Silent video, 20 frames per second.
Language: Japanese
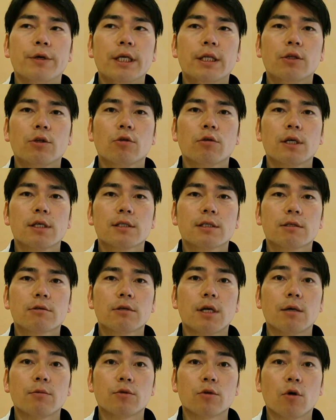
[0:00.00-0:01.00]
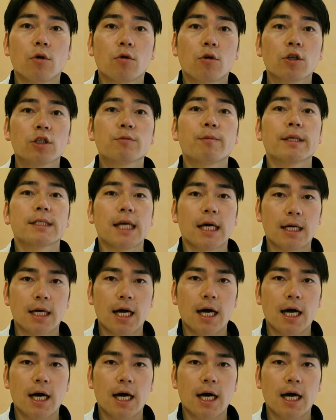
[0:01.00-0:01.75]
フィットネスクラブのコスパさん